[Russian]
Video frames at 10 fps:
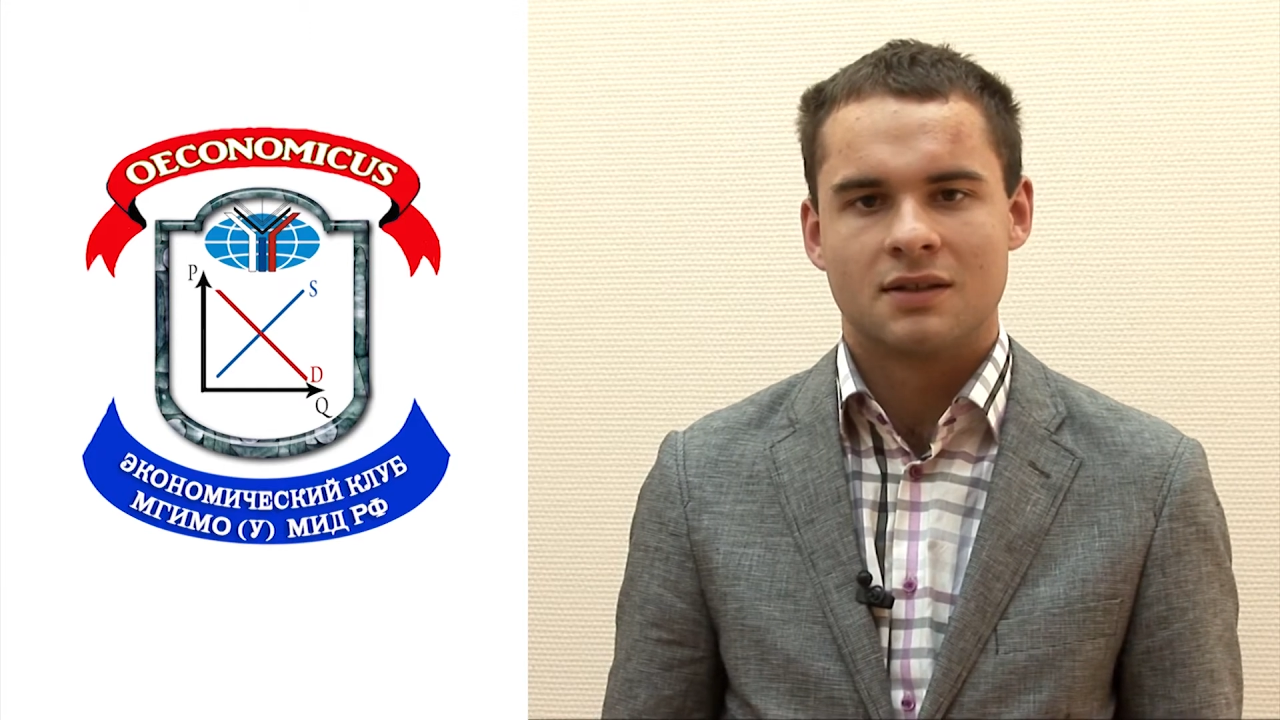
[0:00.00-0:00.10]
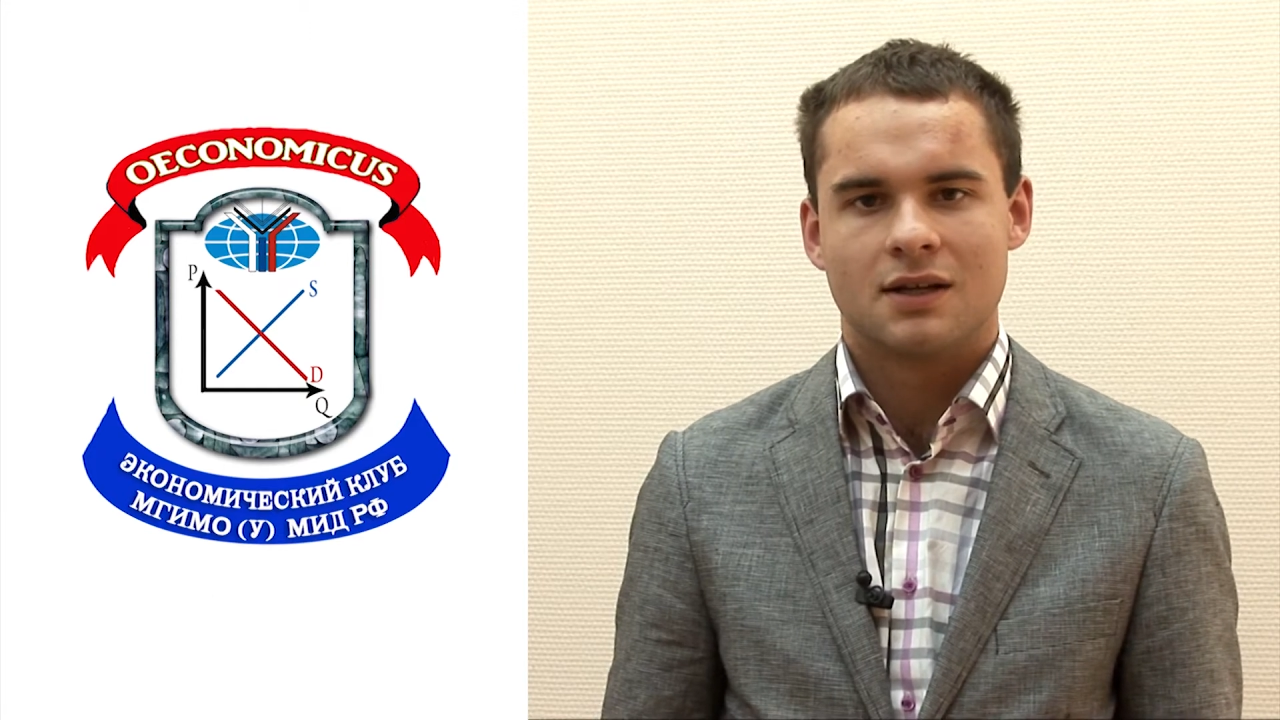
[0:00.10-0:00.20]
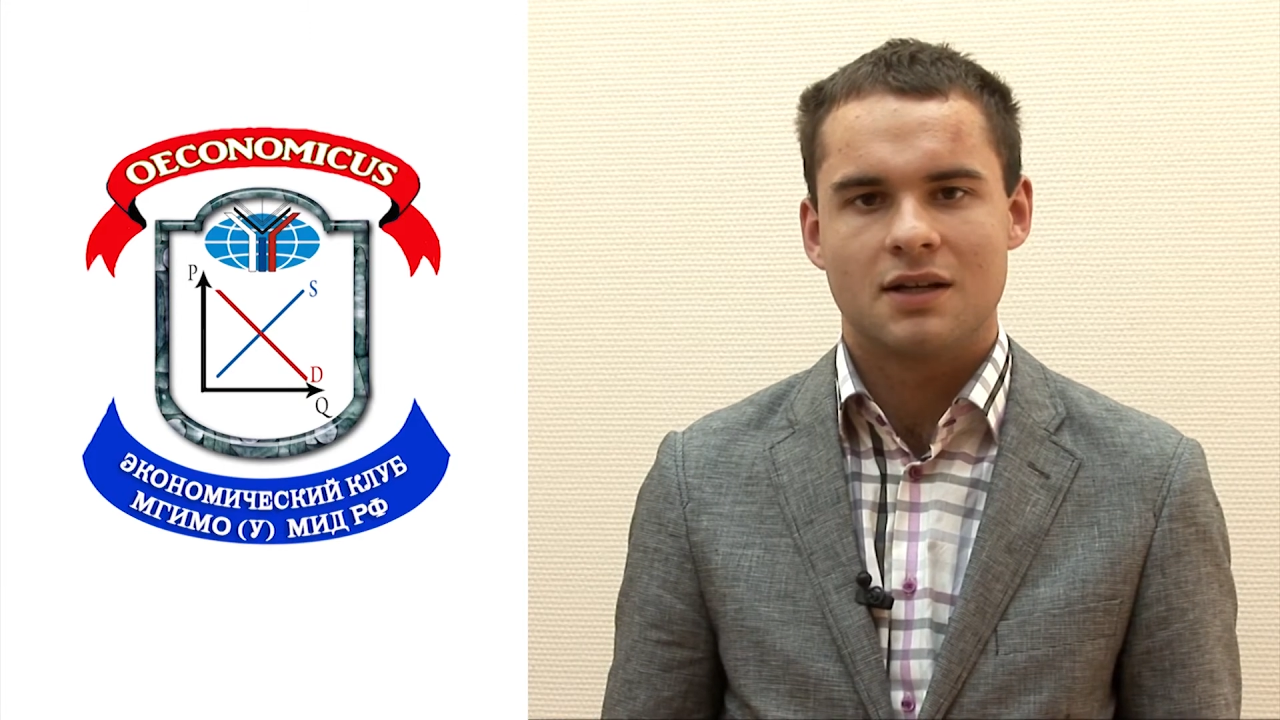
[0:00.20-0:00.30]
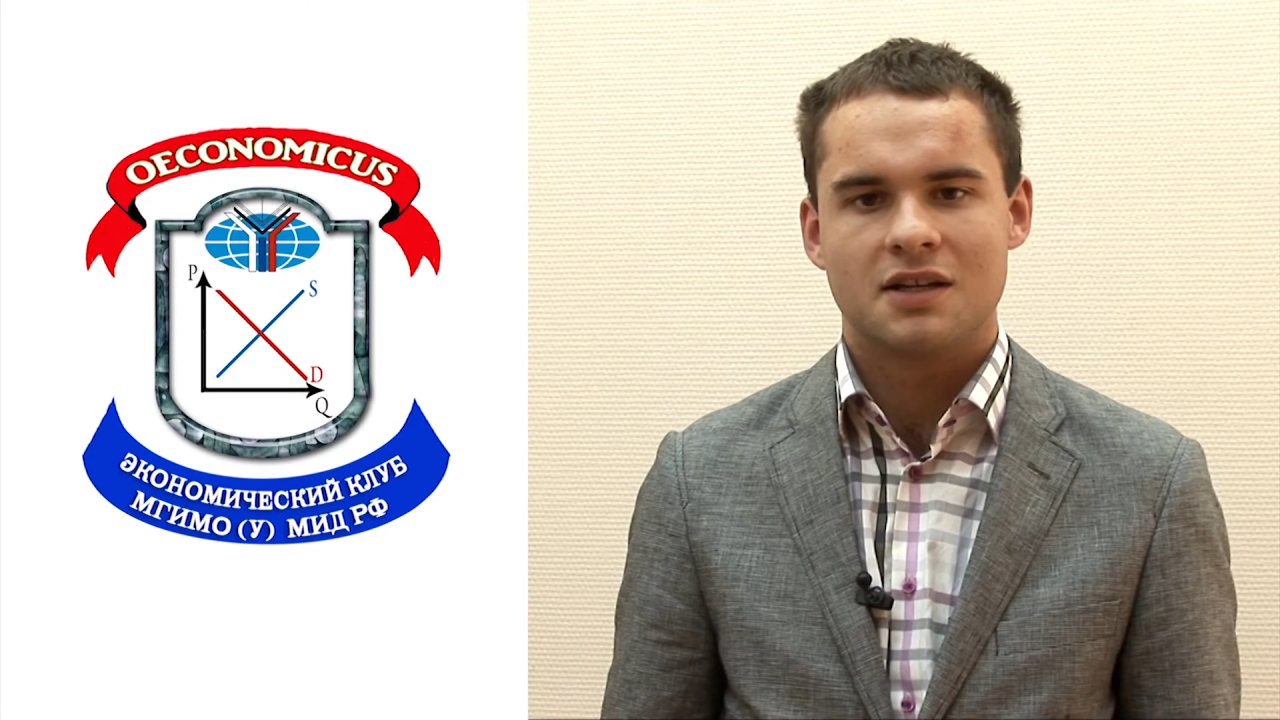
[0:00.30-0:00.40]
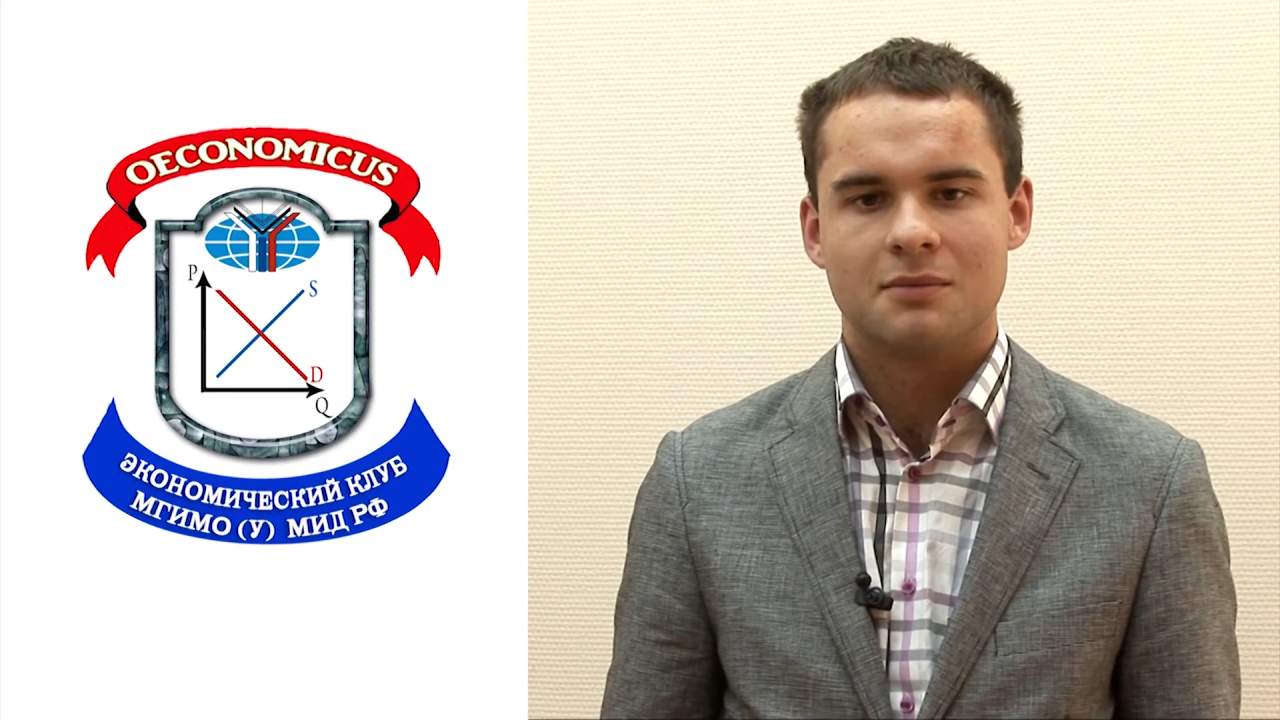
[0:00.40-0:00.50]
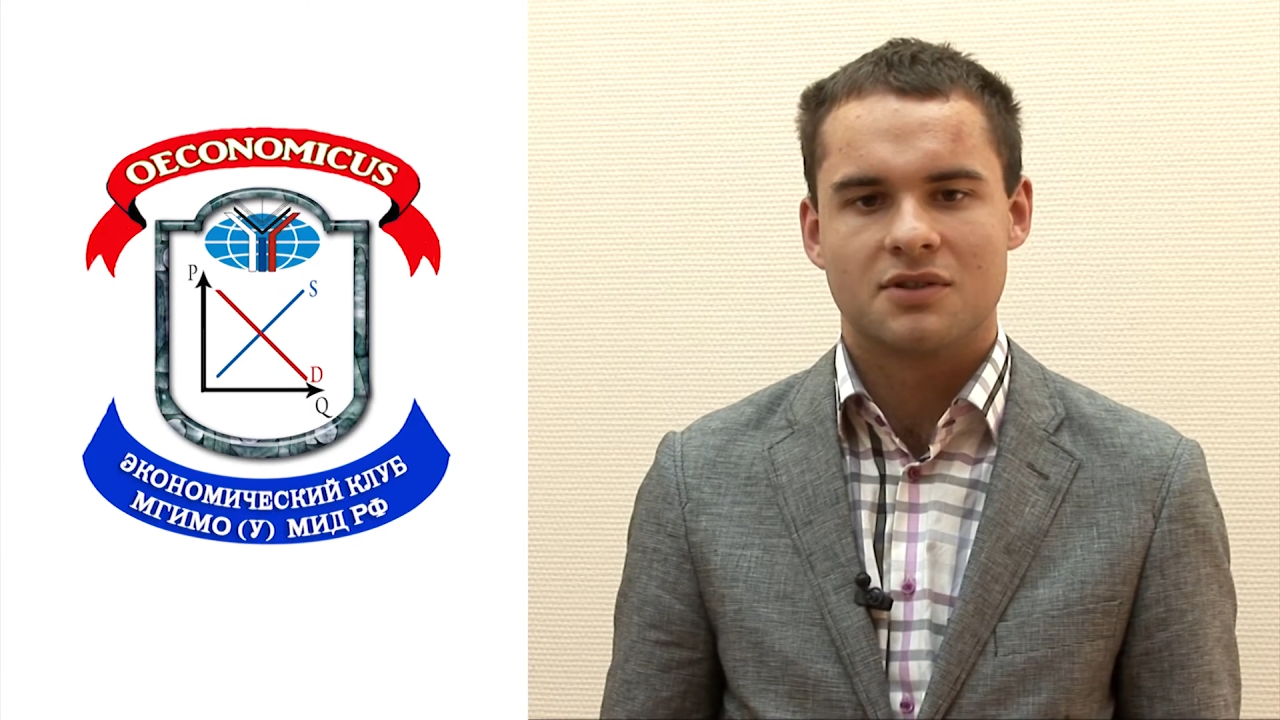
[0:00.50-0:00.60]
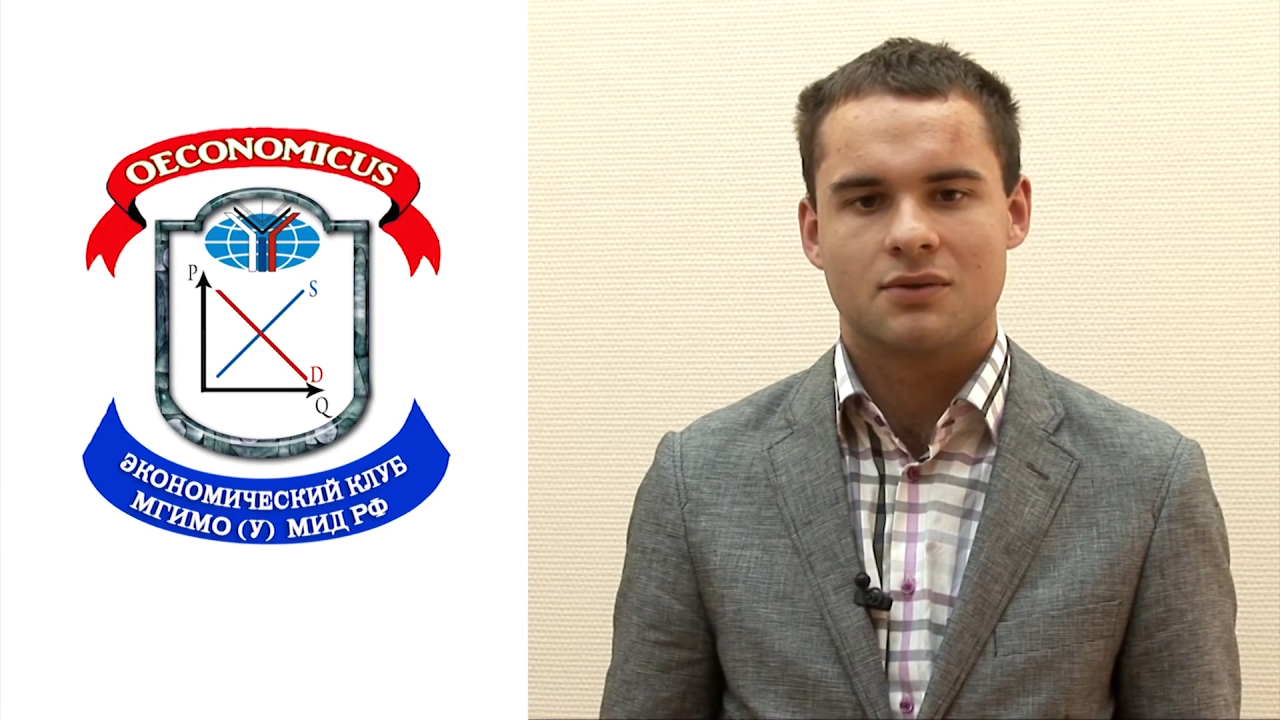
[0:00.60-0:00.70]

коллегами из